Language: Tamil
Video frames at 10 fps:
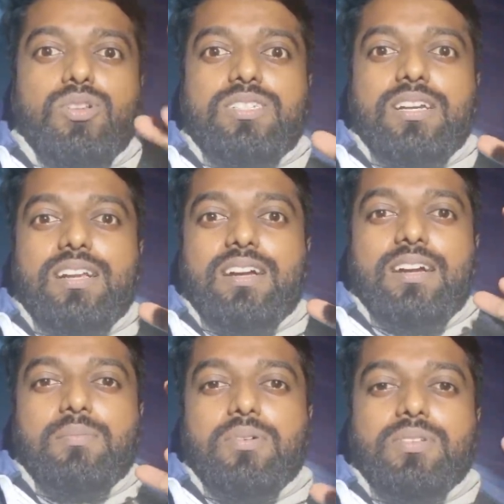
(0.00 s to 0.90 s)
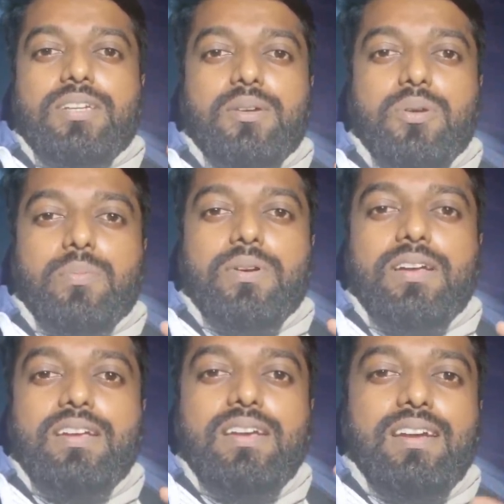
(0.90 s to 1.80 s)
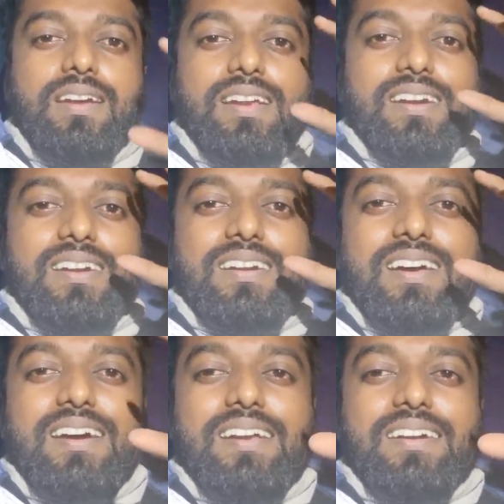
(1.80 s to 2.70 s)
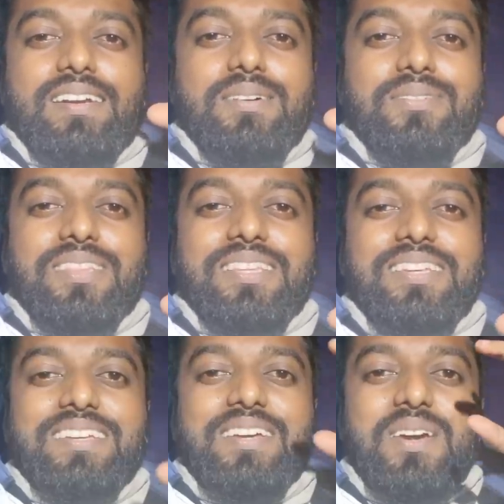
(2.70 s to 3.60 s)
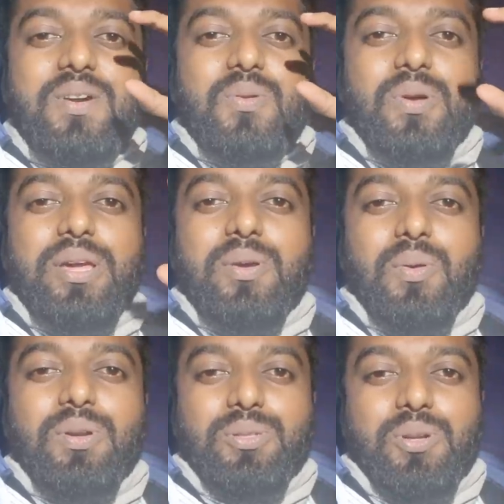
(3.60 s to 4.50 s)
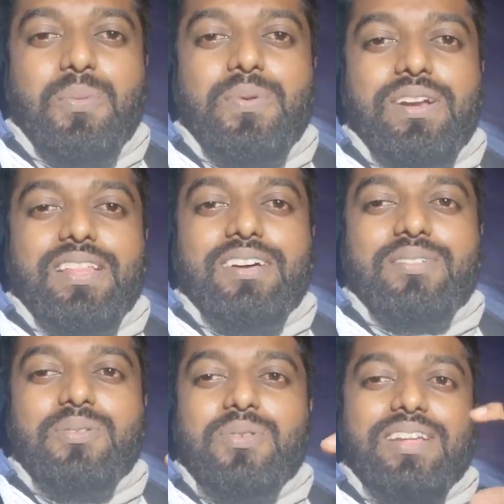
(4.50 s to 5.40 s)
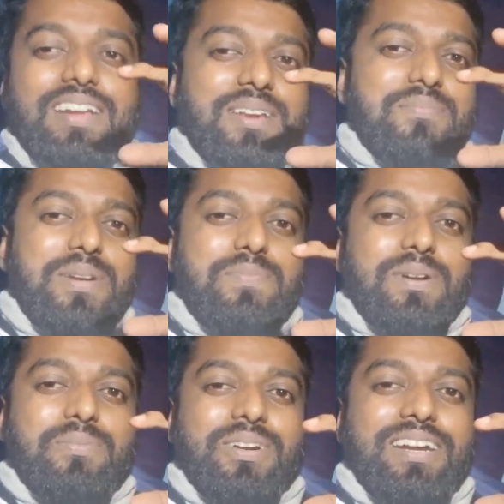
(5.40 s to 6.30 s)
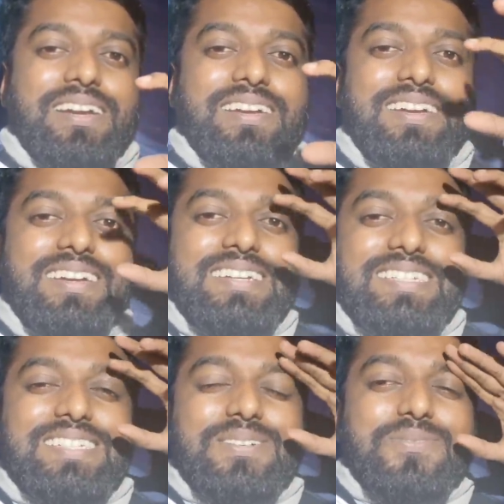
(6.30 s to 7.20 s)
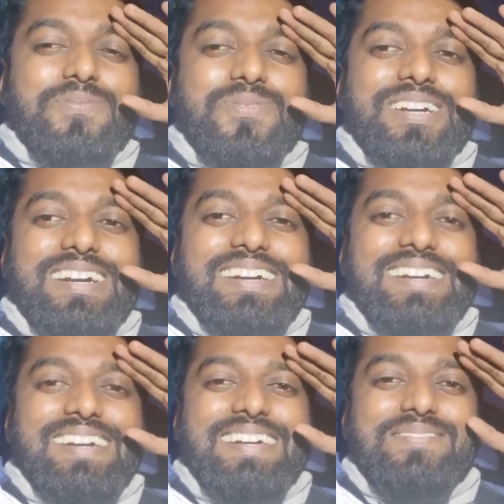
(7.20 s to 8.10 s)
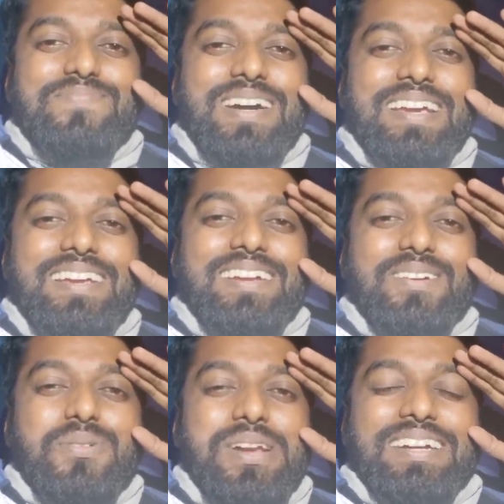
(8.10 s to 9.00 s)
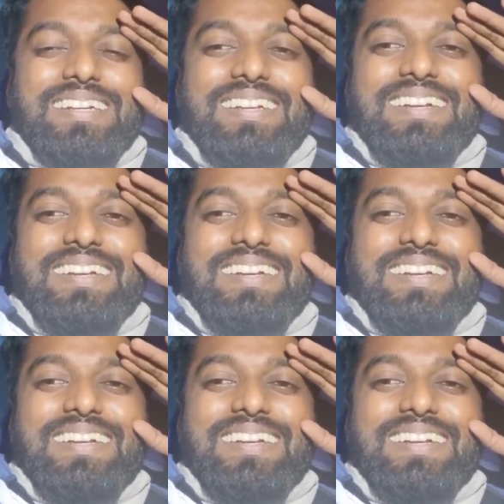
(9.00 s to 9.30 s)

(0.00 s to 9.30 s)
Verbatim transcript: பிடிச்சேன்னா கண்டிப்பாக வந்து டீ குடிப்பேன் இல்லைனா டேரெக்டாக வந்து கொடை ரோடு ஷாப்பிங்கில் தான் வந்து உங்களை எல்லோரையும் மீட் பண்ண போகிறேன் ஸோ பை குட் நைட்